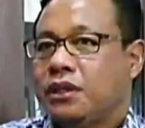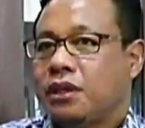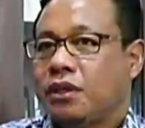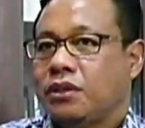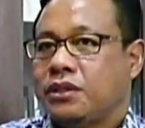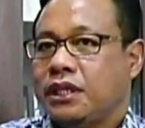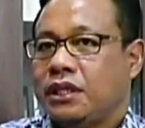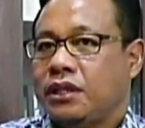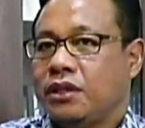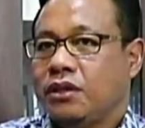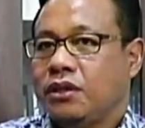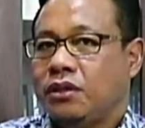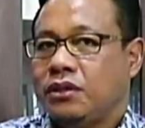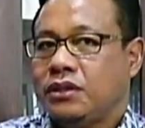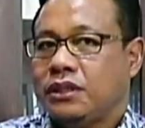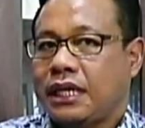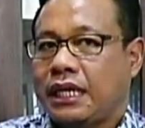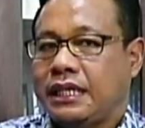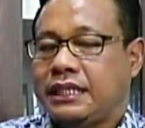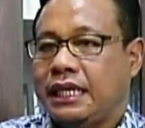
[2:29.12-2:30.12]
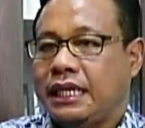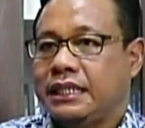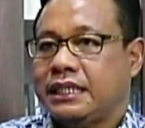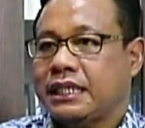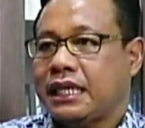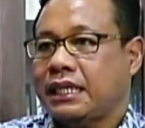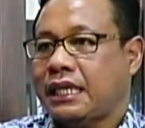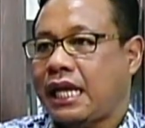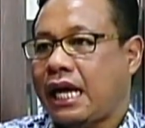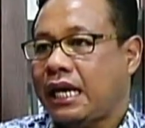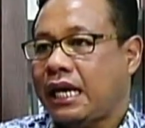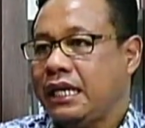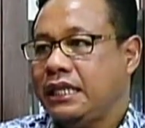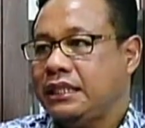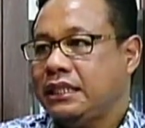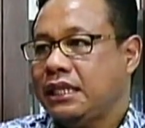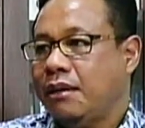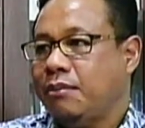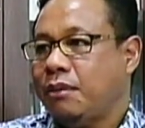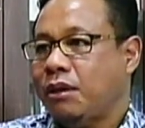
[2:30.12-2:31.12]
Terus itu saya jadi
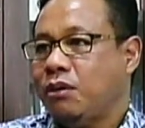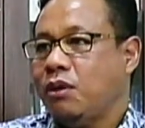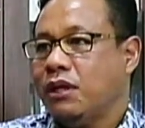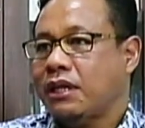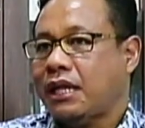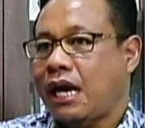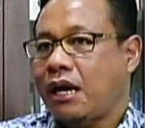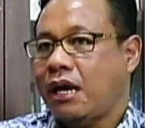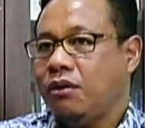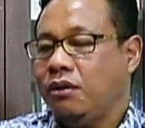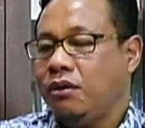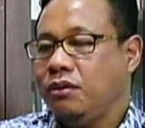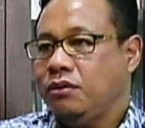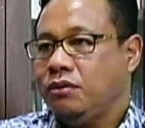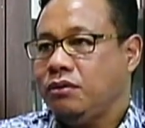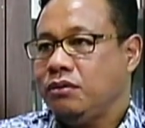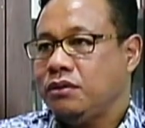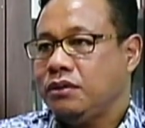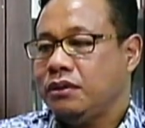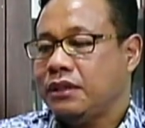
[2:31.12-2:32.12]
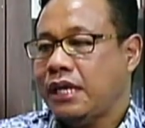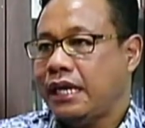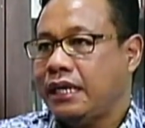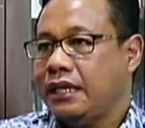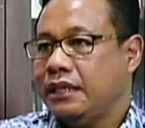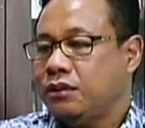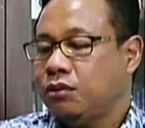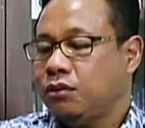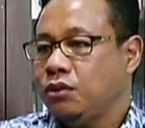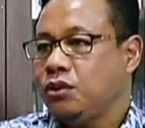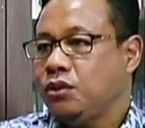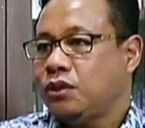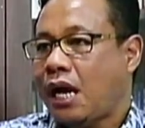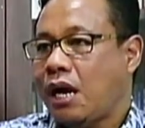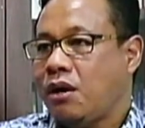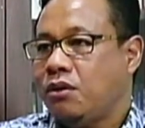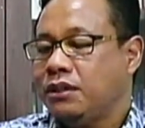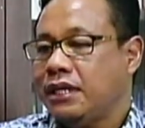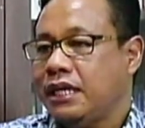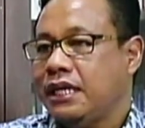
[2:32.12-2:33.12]
sekretaris selama 2 tahun, dari 7
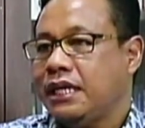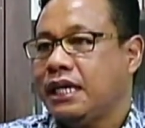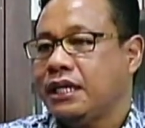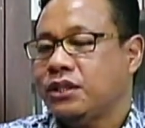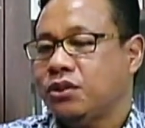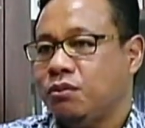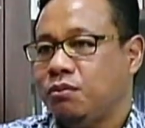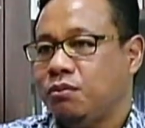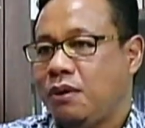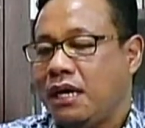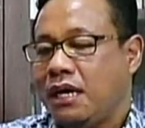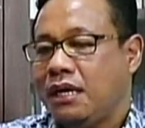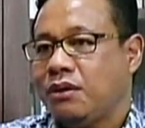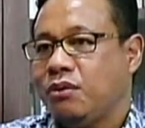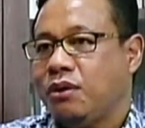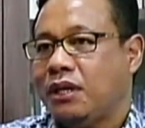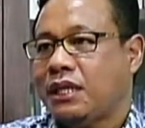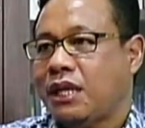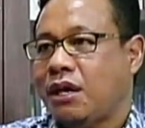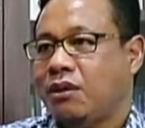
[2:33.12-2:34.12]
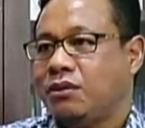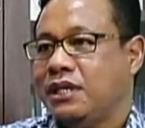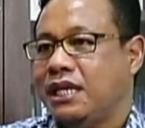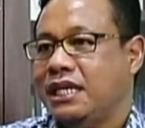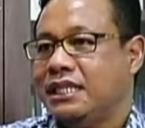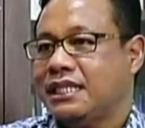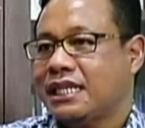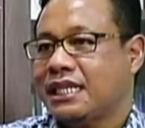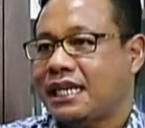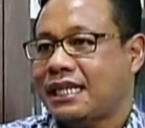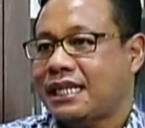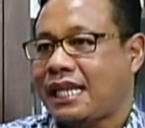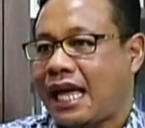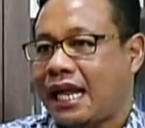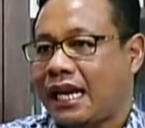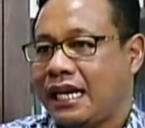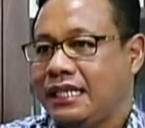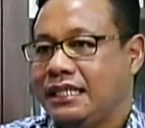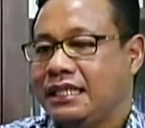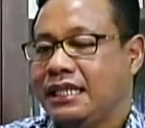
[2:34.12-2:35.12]
tahun jadi kasubag, 2 tahun jadi
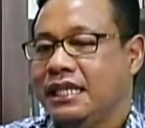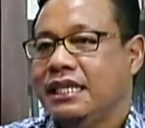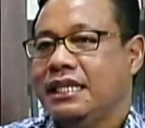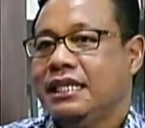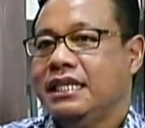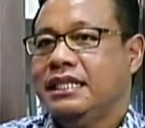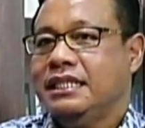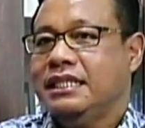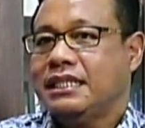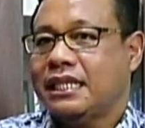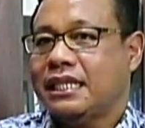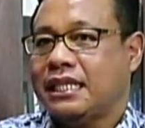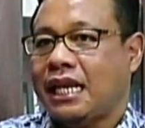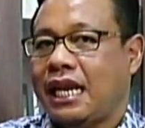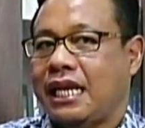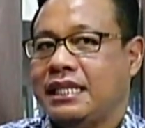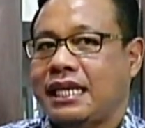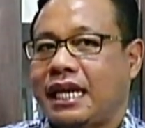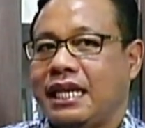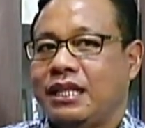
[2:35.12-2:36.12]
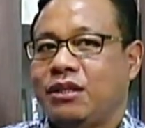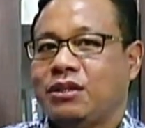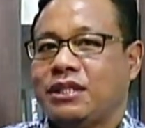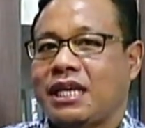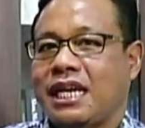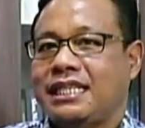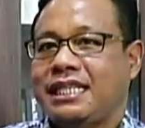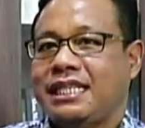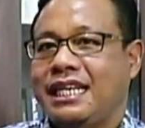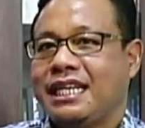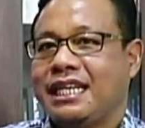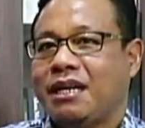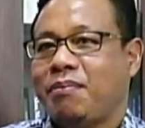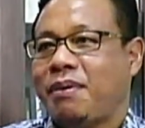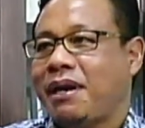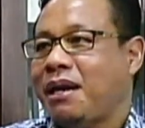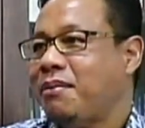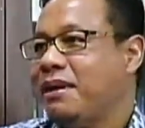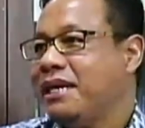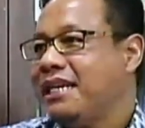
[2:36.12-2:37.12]
sekretaris. Setelahnya itu saya jadi
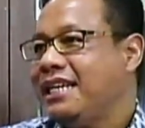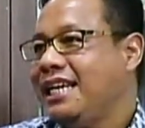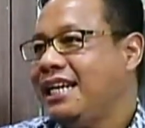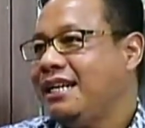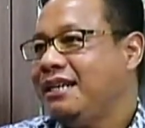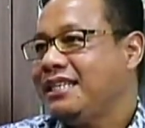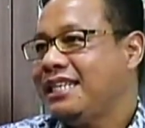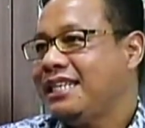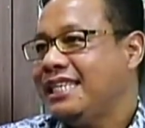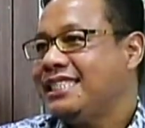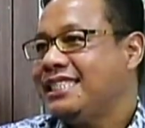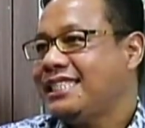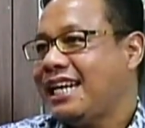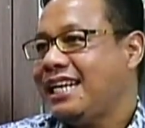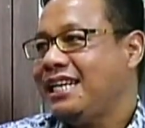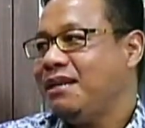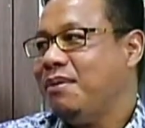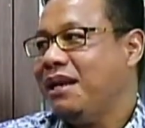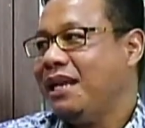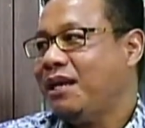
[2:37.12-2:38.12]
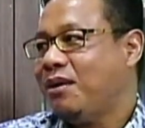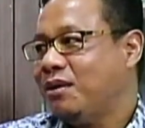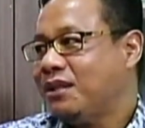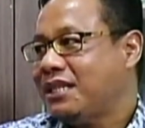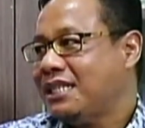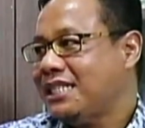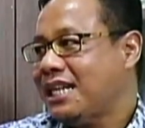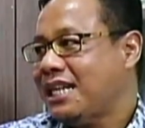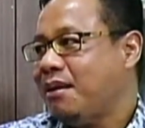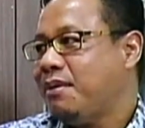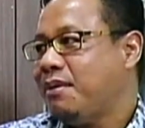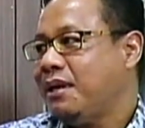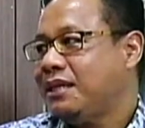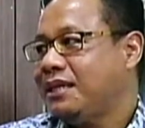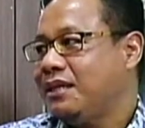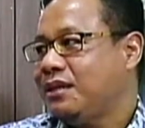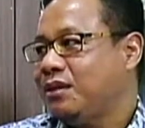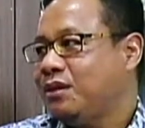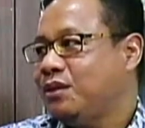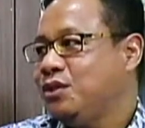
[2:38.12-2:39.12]
kepala bagian Kesra di Bali Kota
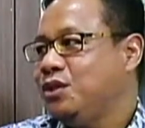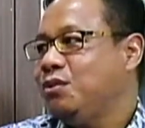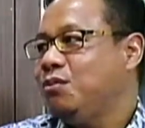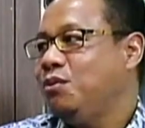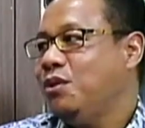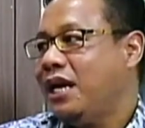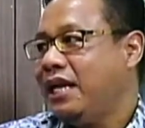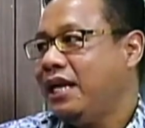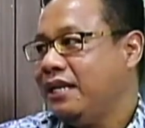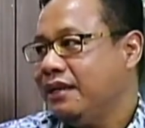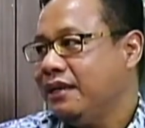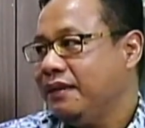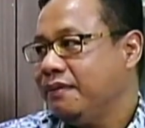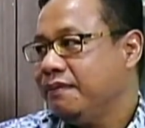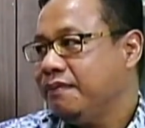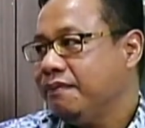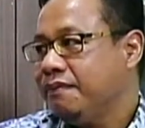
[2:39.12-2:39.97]
selama 7 bulan.